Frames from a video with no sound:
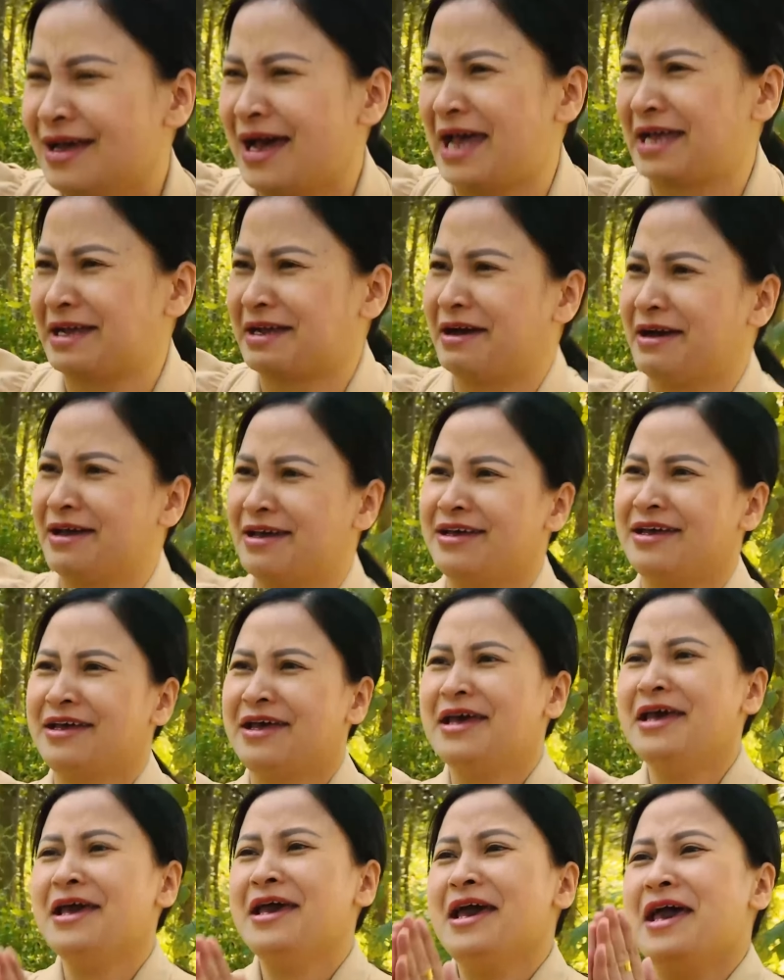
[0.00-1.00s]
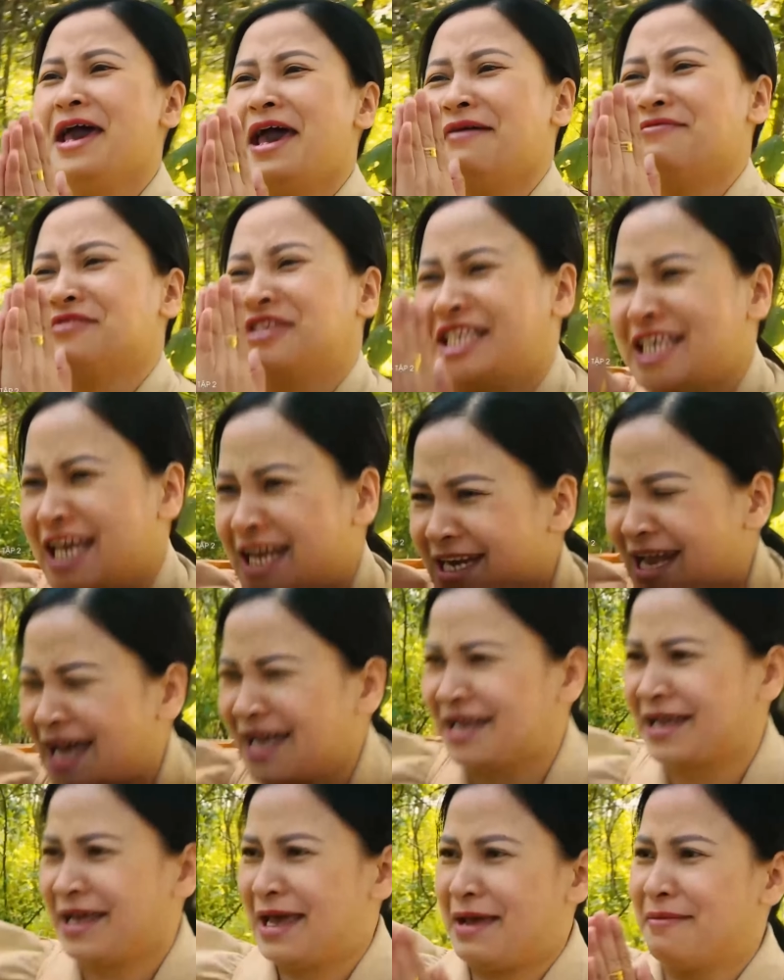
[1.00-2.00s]
Anh ơi! Em xin
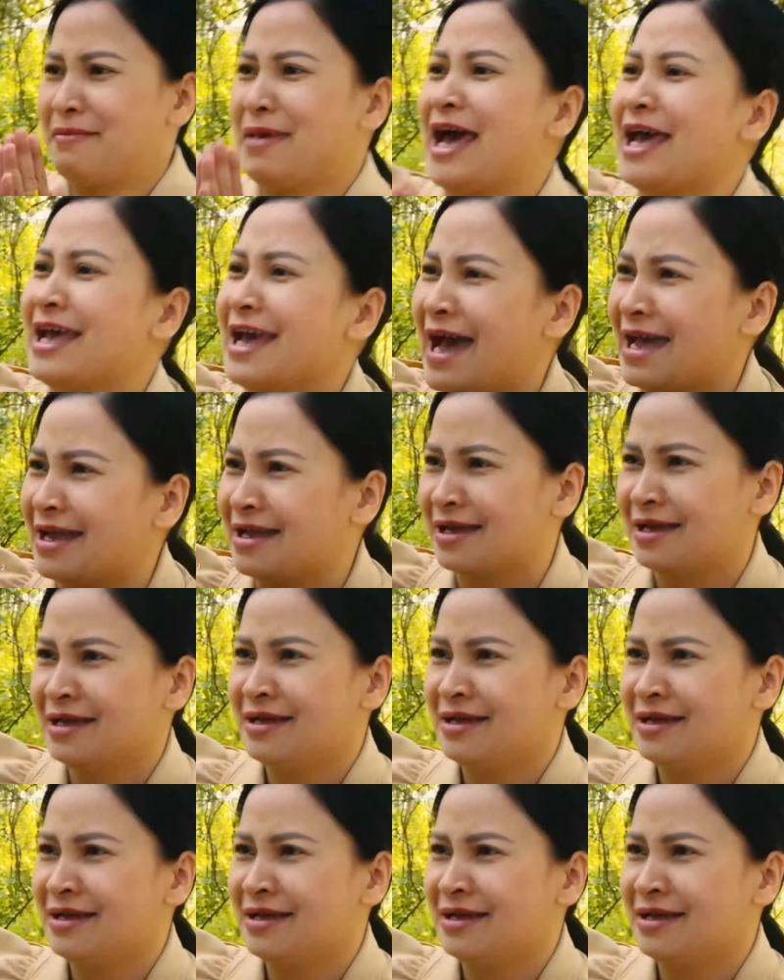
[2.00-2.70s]
anh! Em lạy anh!